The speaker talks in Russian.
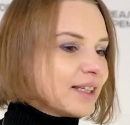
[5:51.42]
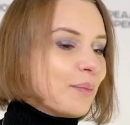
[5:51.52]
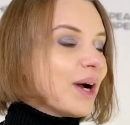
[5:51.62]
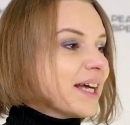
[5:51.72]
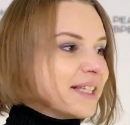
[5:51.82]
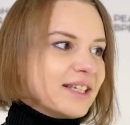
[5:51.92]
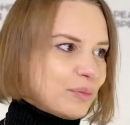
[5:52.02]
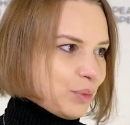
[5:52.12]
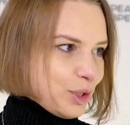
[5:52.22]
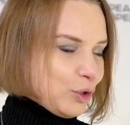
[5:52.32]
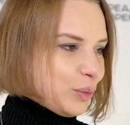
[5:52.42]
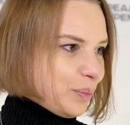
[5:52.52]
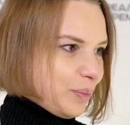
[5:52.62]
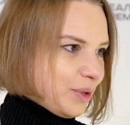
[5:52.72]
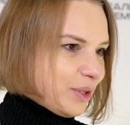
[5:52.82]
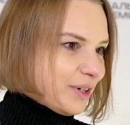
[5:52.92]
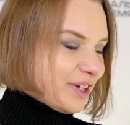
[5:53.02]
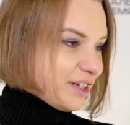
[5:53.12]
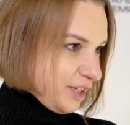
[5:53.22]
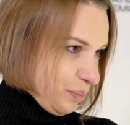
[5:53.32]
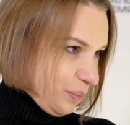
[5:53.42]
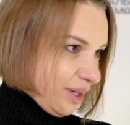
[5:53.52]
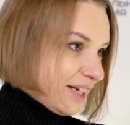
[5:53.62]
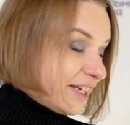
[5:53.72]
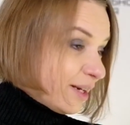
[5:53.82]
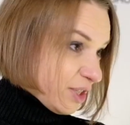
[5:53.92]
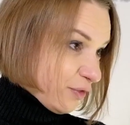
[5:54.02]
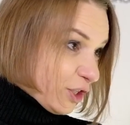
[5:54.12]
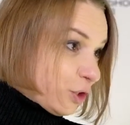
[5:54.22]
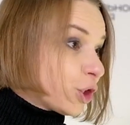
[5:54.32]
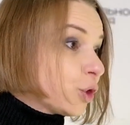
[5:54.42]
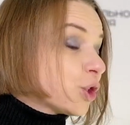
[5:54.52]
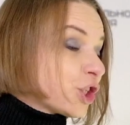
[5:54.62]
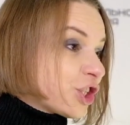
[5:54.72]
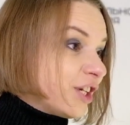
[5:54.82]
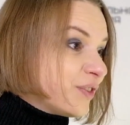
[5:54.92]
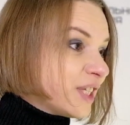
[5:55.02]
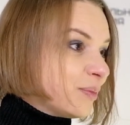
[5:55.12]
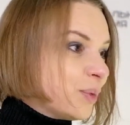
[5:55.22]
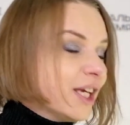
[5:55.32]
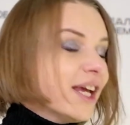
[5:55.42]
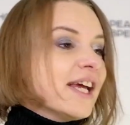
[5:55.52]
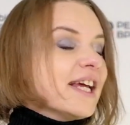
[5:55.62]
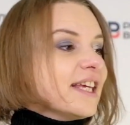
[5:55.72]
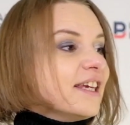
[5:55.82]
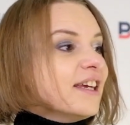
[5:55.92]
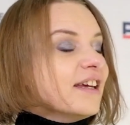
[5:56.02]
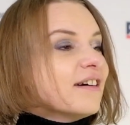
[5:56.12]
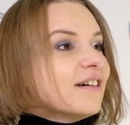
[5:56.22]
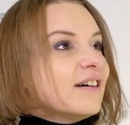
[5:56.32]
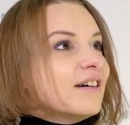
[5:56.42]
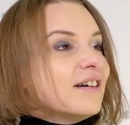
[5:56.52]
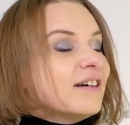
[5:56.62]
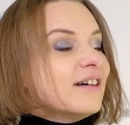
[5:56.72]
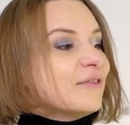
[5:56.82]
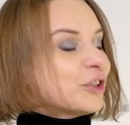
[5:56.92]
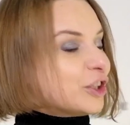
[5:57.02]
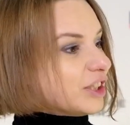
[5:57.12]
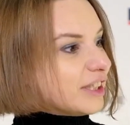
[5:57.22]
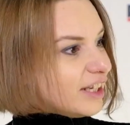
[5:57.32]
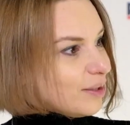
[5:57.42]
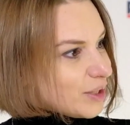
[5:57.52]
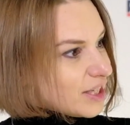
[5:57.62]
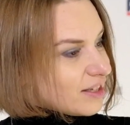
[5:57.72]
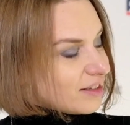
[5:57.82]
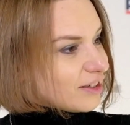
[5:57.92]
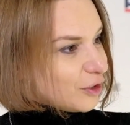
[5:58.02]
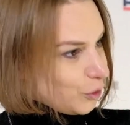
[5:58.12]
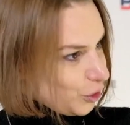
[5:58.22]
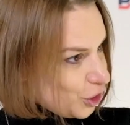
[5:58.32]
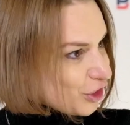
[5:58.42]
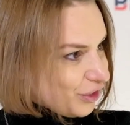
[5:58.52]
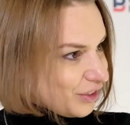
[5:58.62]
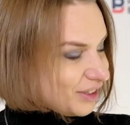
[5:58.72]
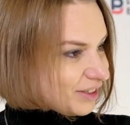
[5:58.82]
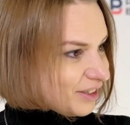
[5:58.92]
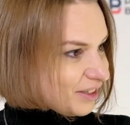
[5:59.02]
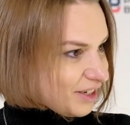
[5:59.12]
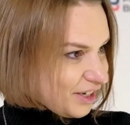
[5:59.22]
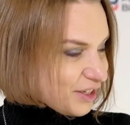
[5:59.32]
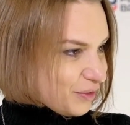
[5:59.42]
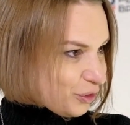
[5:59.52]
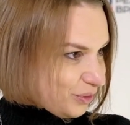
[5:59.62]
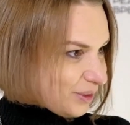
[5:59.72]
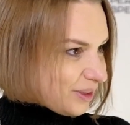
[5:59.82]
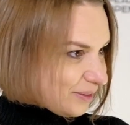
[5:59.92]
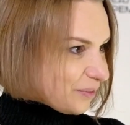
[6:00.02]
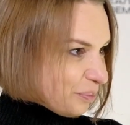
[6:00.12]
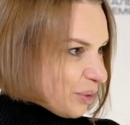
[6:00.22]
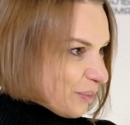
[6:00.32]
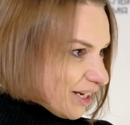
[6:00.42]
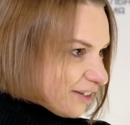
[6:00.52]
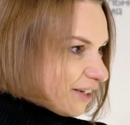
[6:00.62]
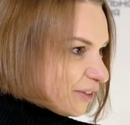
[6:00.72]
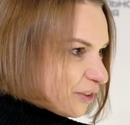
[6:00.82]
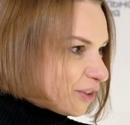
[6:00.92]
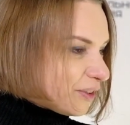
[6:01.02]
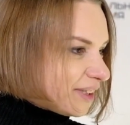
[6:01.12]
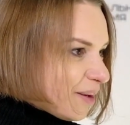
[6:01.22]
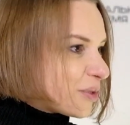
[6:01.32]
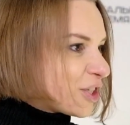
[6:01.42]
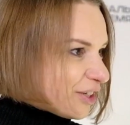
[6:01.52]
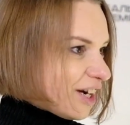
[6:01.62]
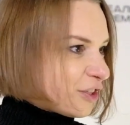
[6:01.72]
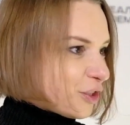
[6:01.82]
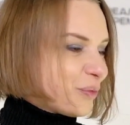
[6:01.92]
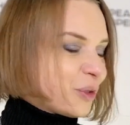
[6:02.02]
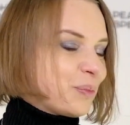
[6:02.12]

там один эпизод э, как раз про немцев, которые тоже жили в степи, и э, вот этот немец, э, который жил э, как раз вот э, примерно там же, о чем вы